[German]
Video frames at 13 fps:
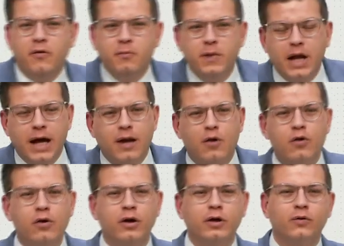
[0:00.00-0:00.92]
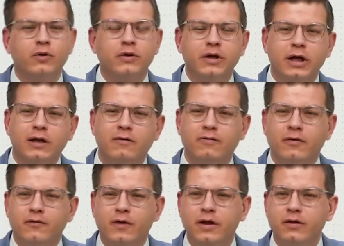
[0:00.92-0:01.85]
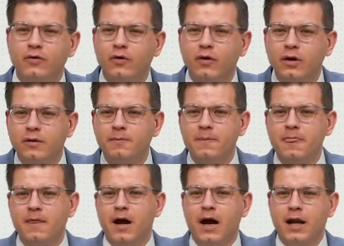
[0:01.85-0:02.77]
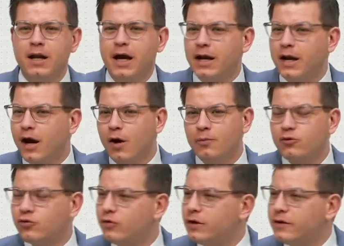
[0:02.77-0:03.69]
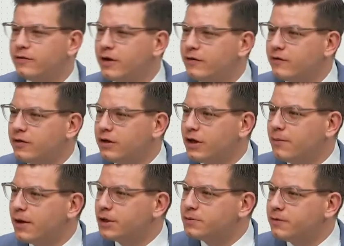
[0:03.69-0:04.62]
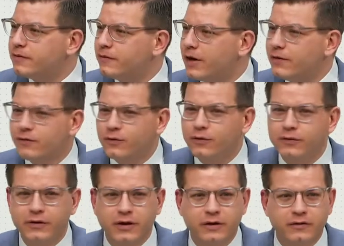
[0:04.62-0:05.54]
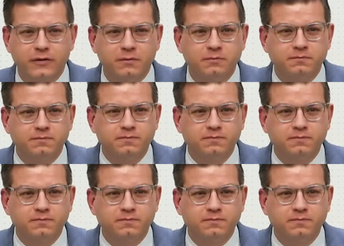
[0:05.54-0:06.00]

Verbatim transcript: mit einer höheren Unterrichtsverpflichtung an einer Hauptschule in Salzgitter beispielsweise unterrichten.